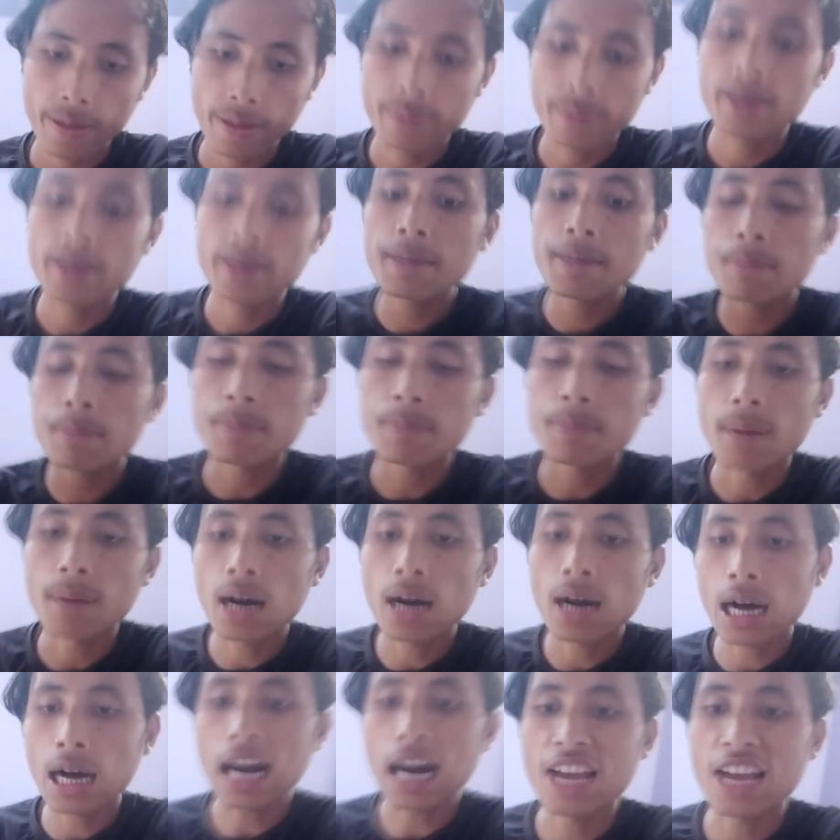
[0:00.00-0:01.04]
अबे पापा
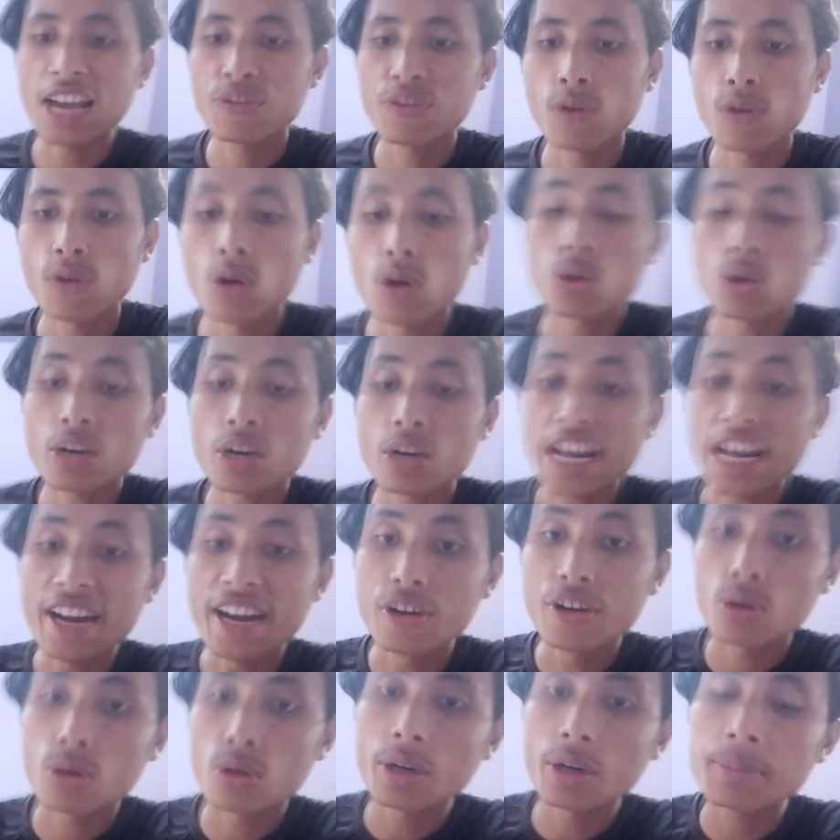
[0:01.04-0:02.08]
आईफोन और
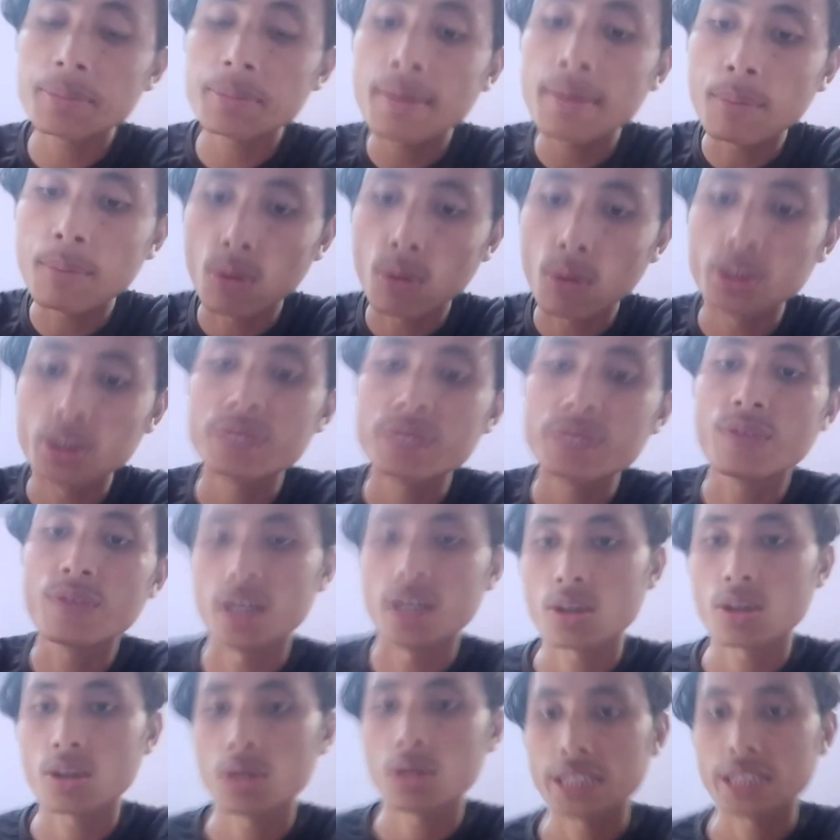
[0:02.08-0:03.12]
एंड्रॉयड में बहुत ही
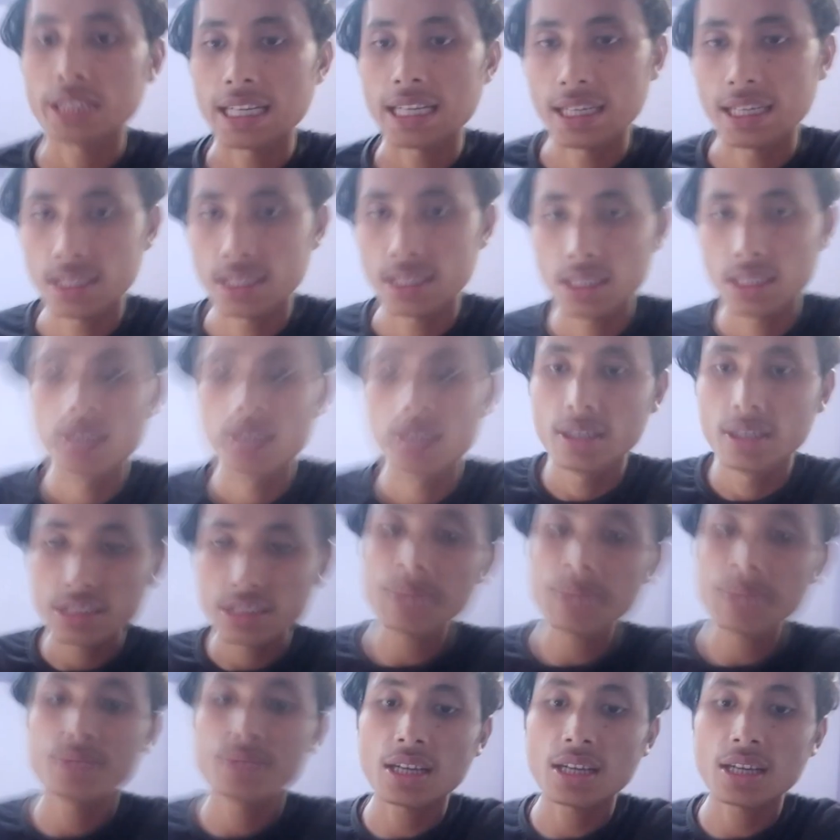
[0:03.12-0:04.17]
फ़र्क होता है
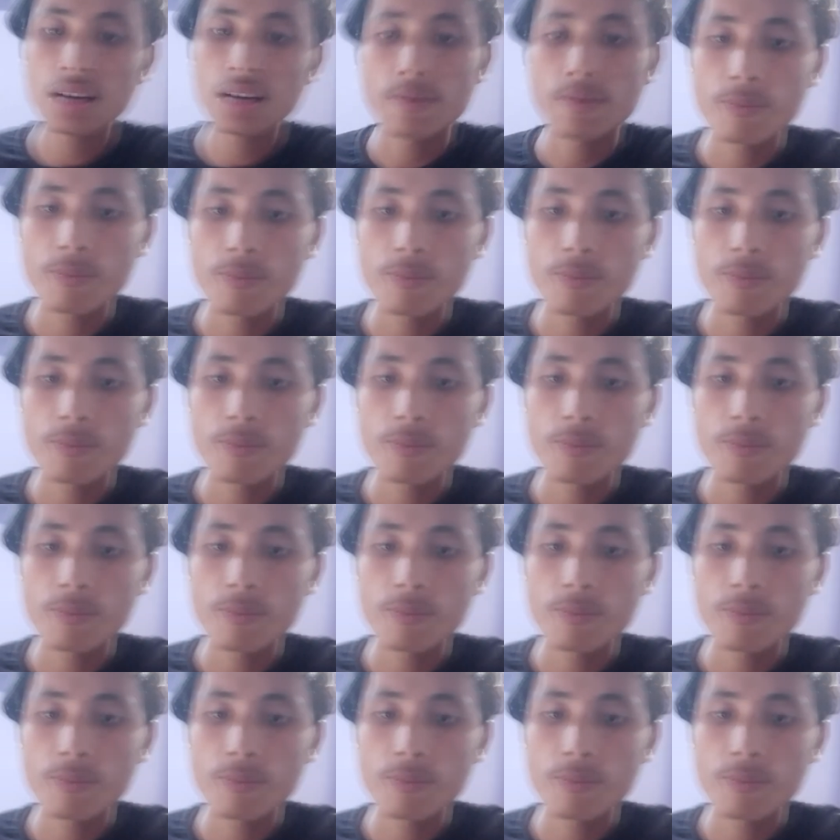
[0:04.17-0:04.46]
समझा